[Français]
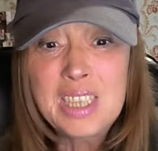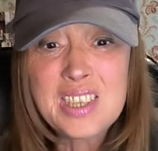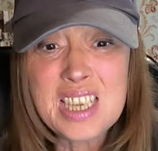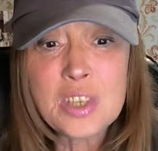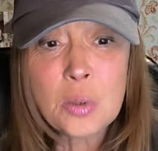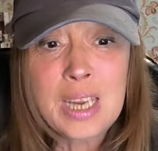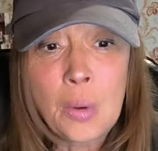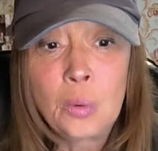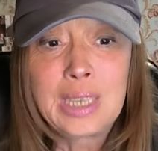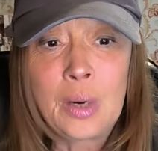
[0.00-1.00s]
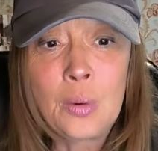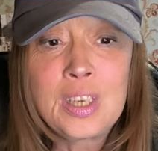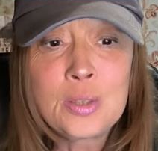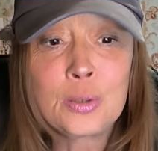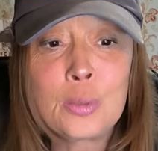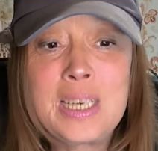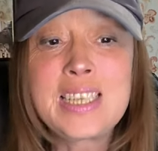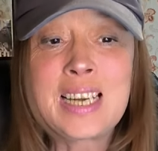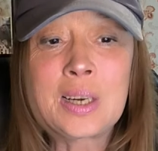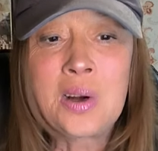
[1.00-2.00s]
décès sur les routes à l'horizon
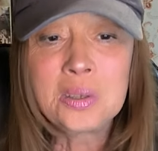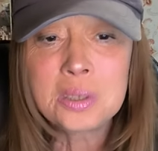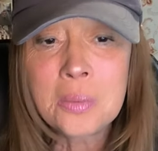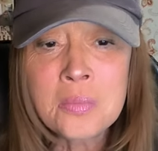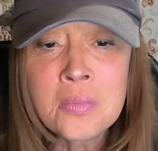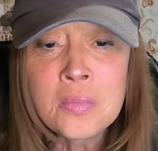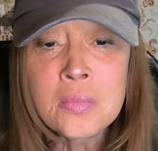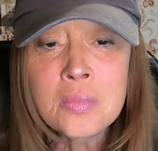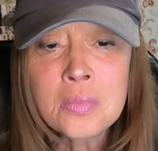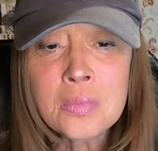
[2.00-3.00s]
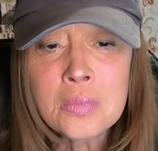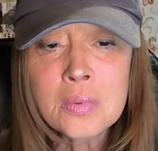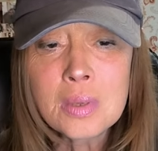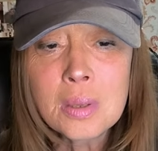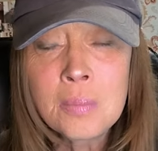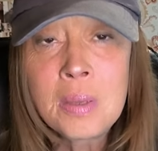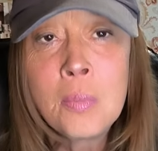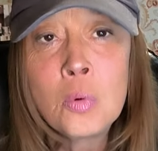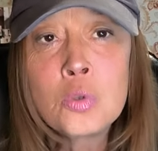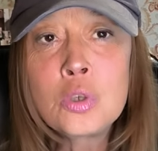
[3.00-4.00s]
2050. Mais
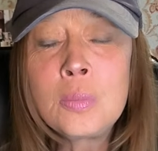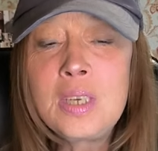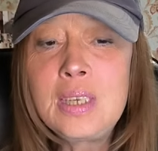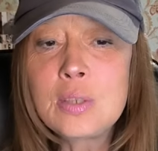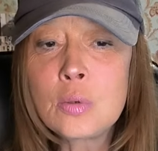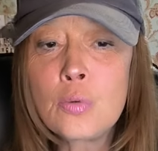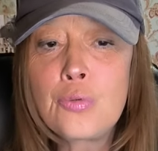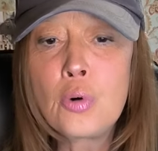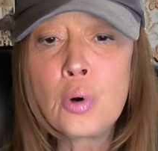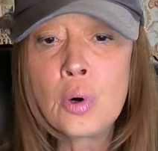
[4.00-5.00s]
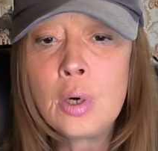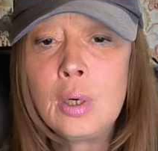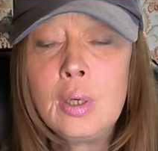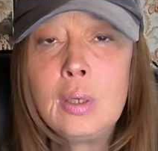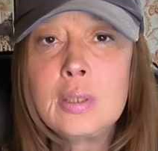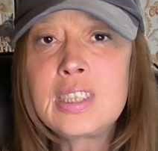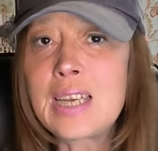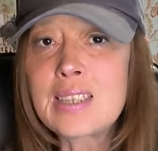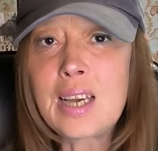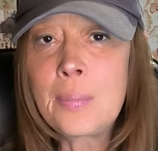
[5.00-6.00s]
mon Dieu, mais ils sont fous. Ça
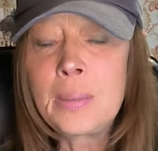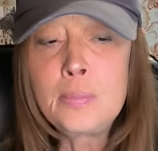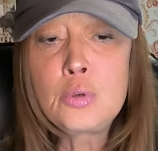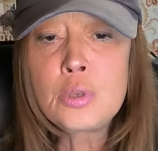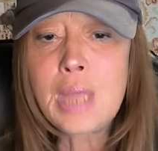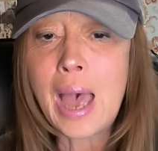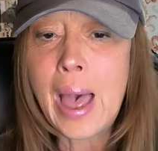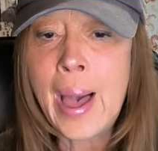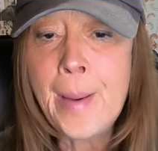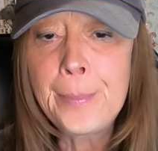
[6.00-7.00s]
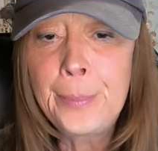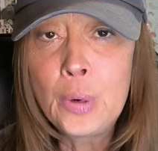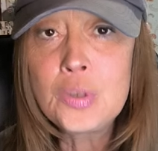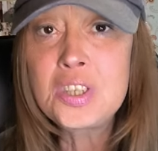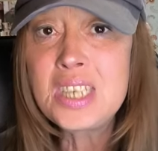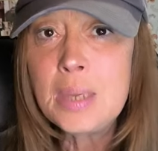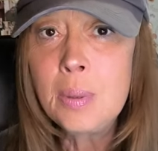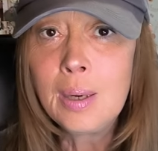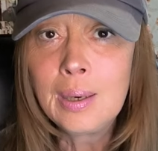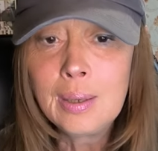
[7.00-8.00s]
sera même juste
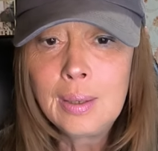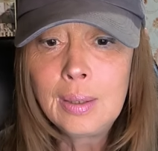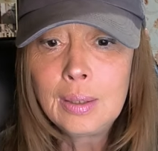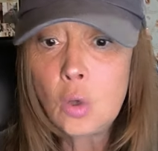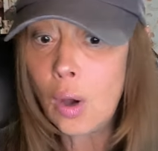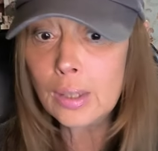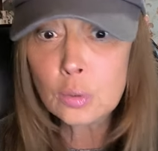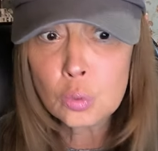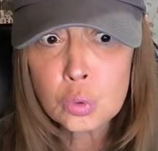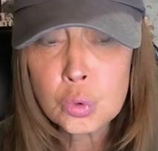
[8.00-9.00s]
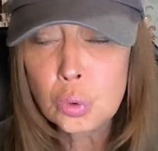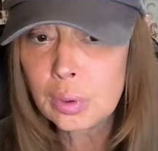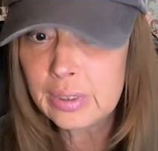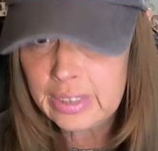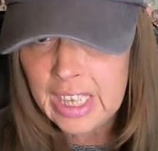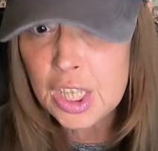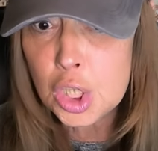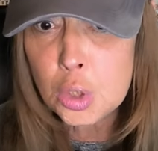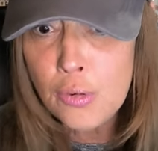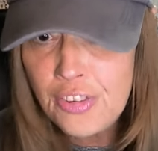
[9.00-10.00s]
impossible. Il y aura toujours des
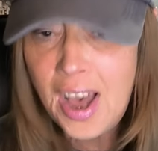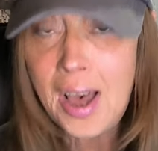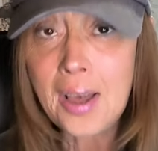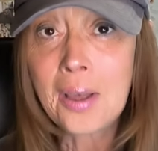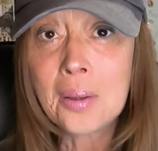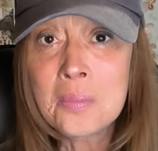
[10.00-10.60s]
chauffards.